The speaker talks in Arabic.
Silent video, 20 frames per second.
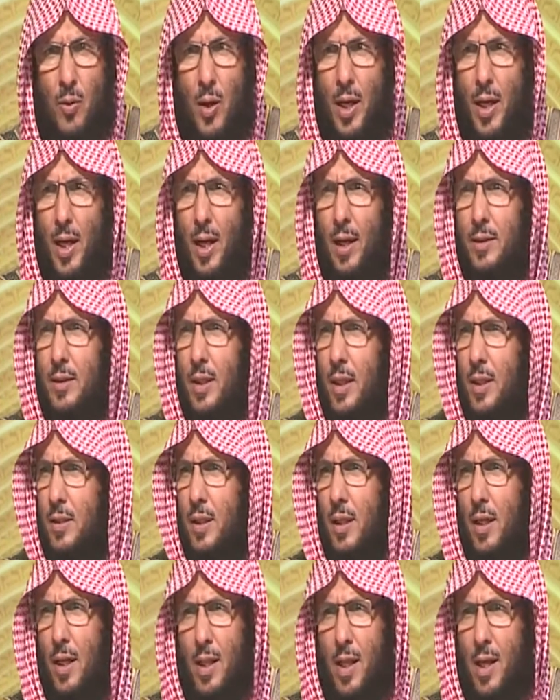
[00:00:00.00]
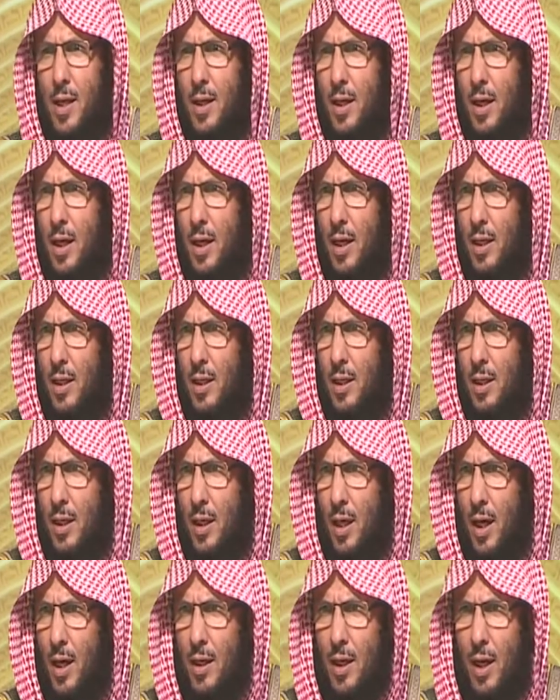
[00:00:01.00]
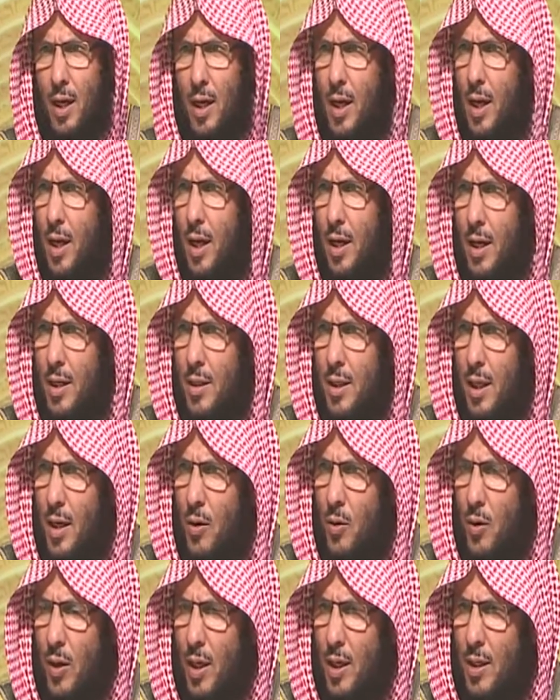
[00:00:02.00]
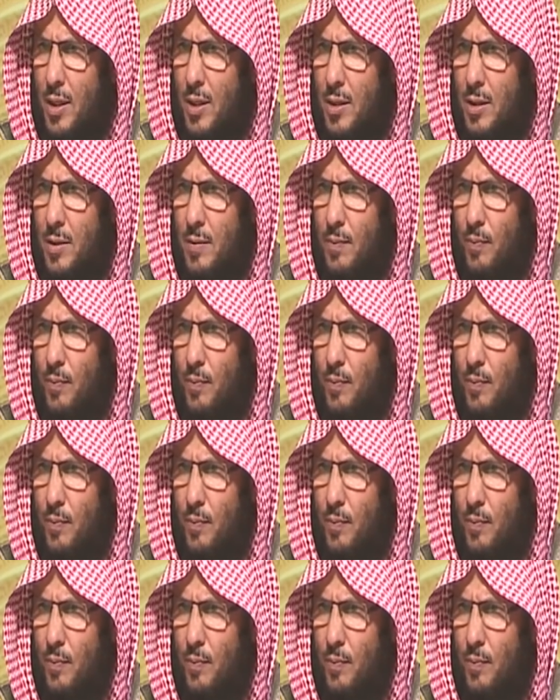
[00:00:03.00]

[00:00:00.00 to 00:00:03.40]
ويعتقد أن ذلك أن الله أراد له الخير